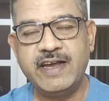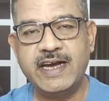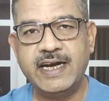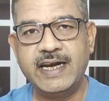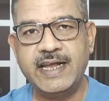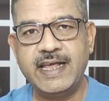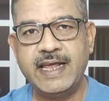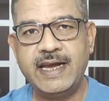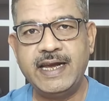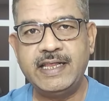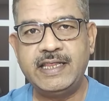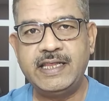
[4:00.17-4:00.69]
विकेट
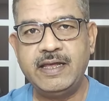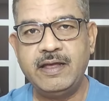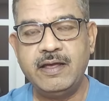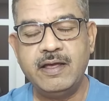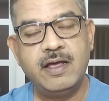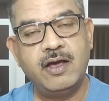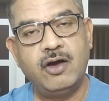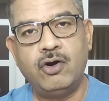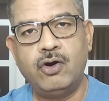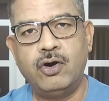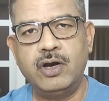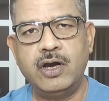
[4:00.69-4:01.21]
गिरे थे
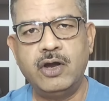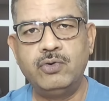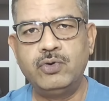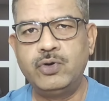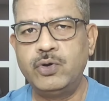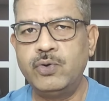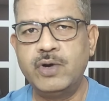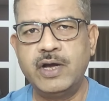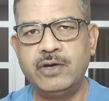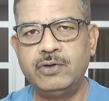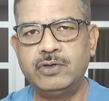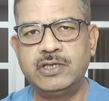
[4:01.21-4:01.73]
ऑल आउट
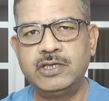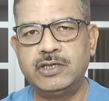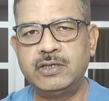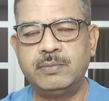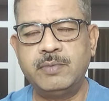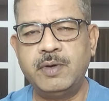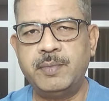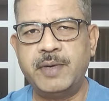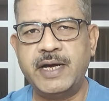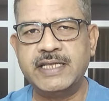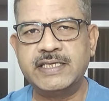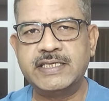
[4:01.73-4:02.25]
हो गए होते तो
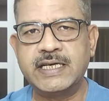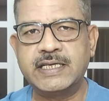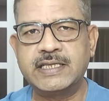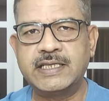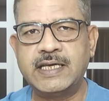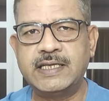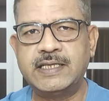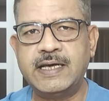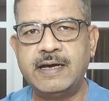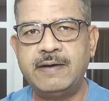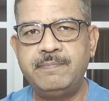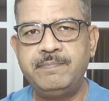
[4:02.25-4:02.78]
मैं मान
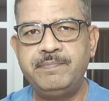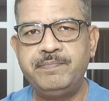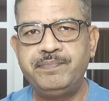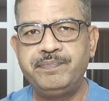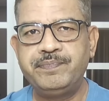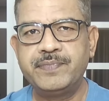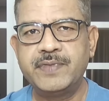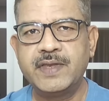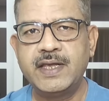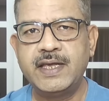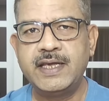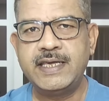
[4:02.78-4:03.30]
सकता था
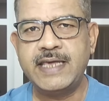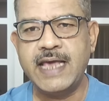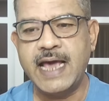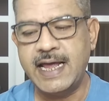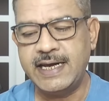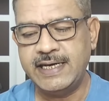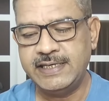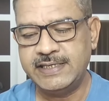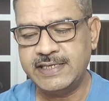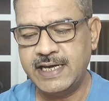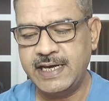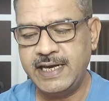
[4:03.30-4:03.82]
क्या
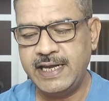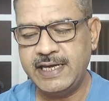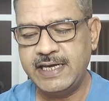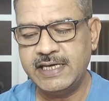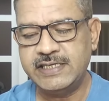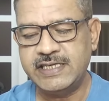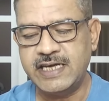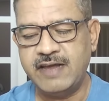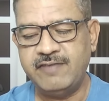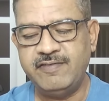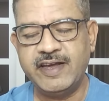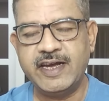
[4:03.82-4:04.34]
रीजन है कि
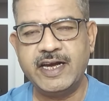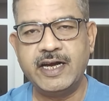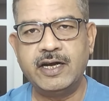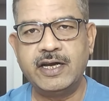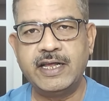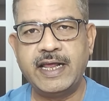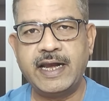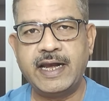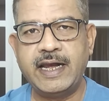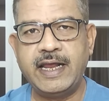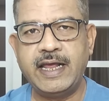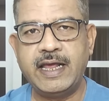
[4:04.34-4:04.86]
छह विकेट
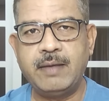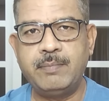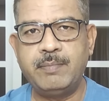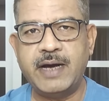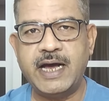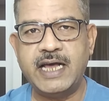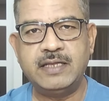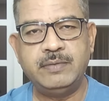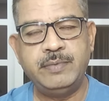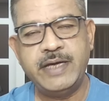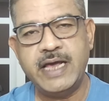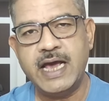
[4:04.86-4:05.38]
गिरने के
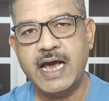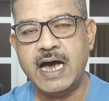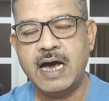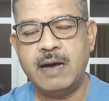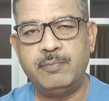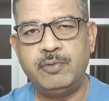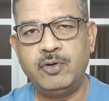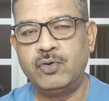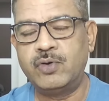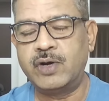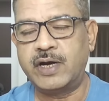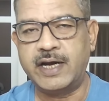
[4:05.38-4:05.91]
बाद भी
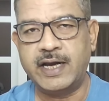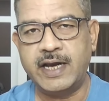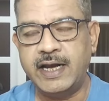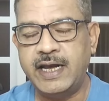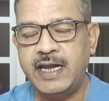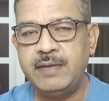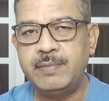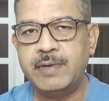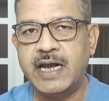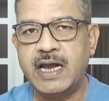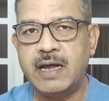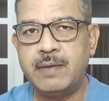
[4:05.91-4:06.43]
आप लोग रन
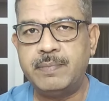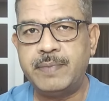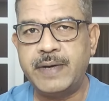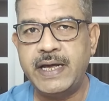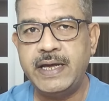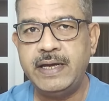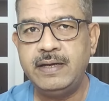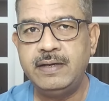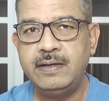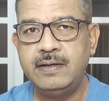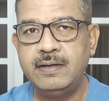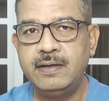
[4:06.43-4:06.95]
नहीं बना पाए
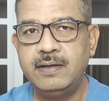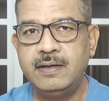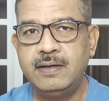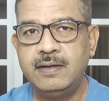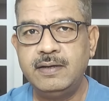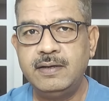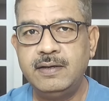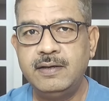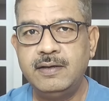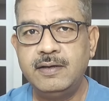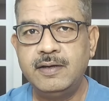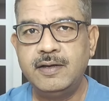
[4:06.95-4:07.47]

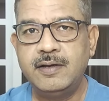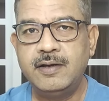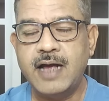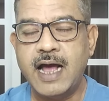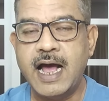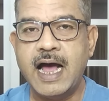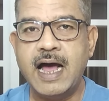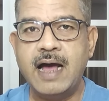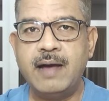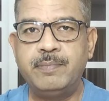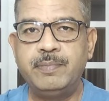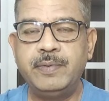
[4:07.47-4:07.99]

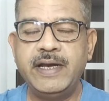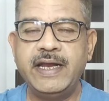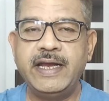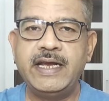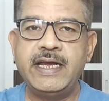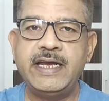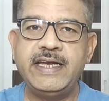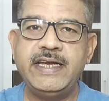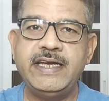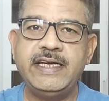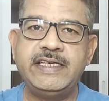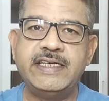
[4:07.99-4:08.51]
आपने
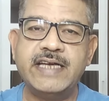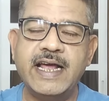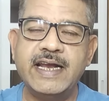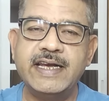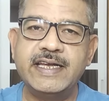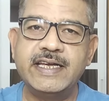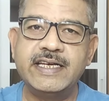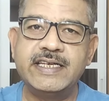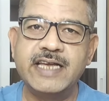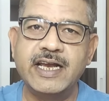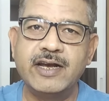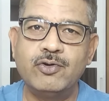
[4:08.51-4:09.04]
ईशान
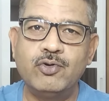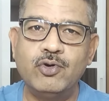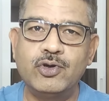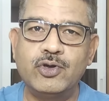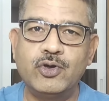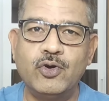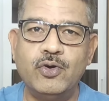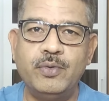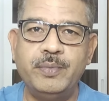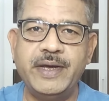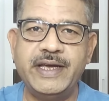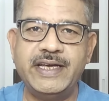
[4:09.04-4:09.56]
किशन को
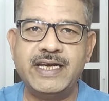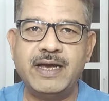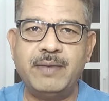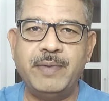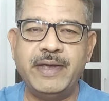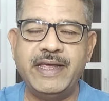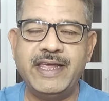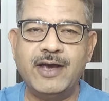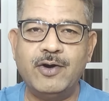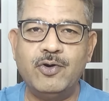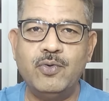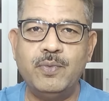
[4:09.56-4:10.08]
क्यों भेजा
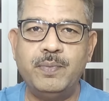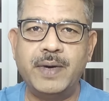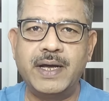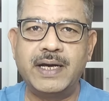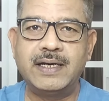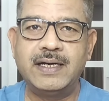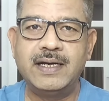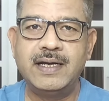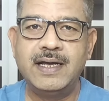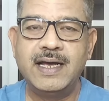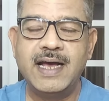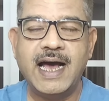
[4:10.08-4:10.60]
भैया
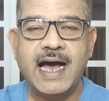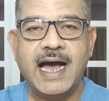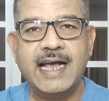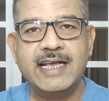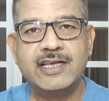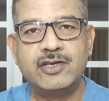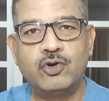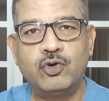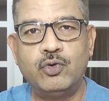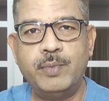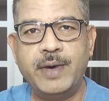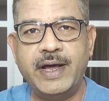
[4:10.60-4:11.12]
ऊपर
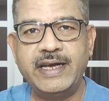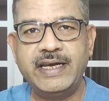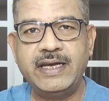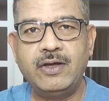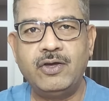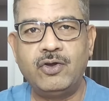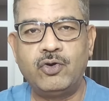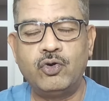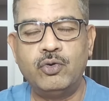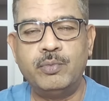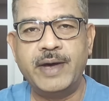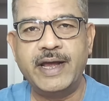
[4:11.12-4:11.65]
आज रोमानी
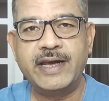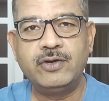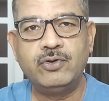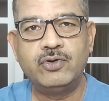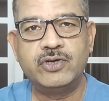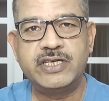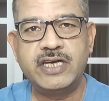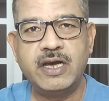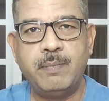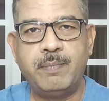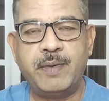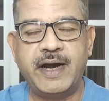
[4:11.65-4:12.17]
रोमारियो
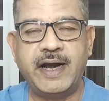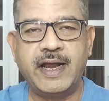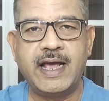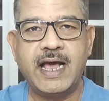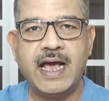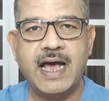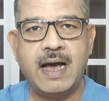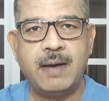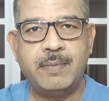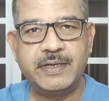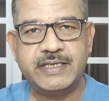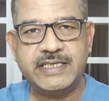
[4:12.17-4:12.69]
शेपर्ड का
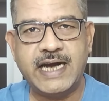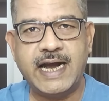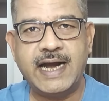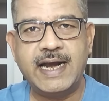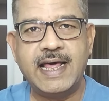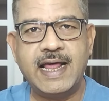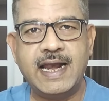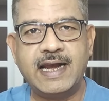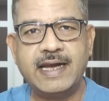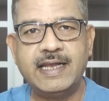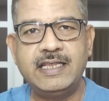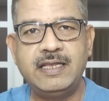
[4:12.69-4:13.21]
आप अचार
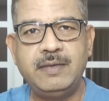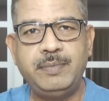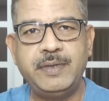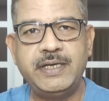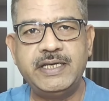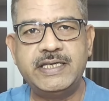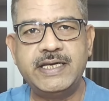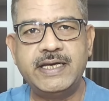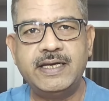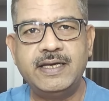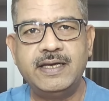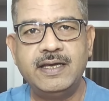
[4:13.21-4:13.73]
डाल रहे थे
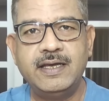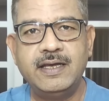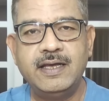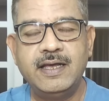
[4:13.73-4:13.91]
पीछे